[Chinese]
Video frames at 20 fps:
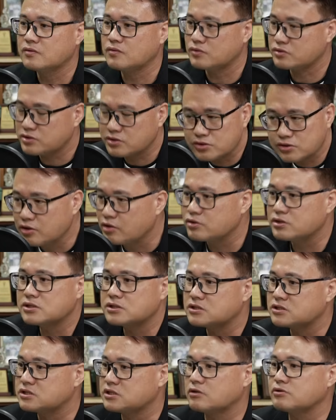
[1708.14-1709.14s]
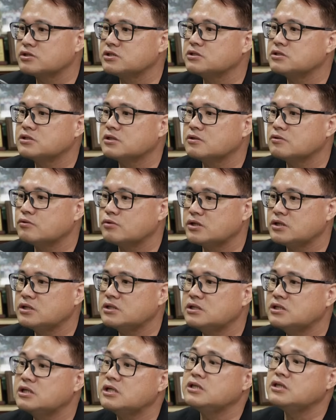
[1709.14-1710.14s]
我就弄一个小型的微
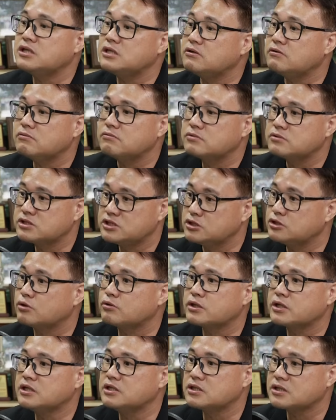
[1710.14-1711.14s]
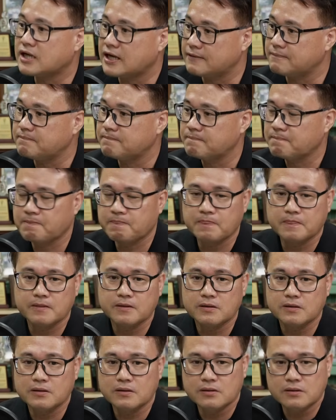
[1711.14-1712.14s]
电力系统给你看。
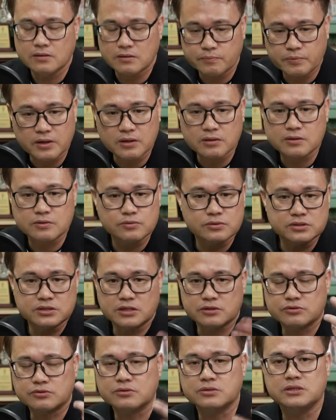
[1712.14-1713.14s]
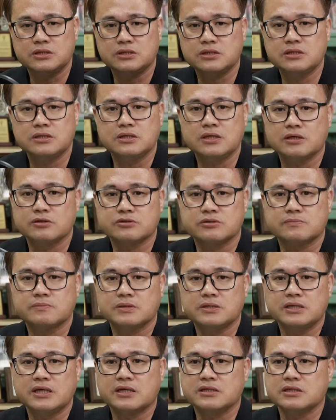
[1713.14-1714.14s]
你不要跟我讲说一定要什
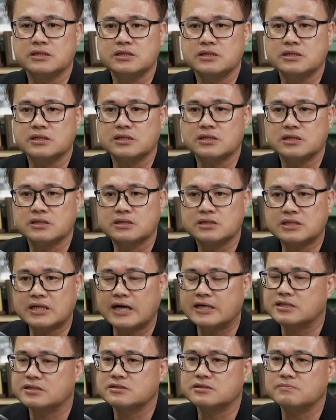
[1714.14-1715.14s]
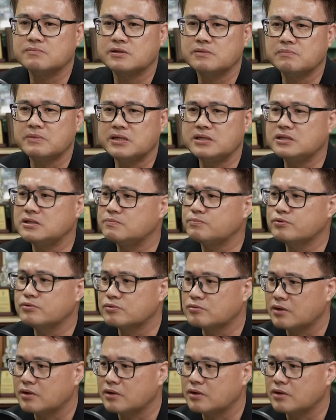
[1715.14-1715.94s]
么样的一个很大的什么媒体曝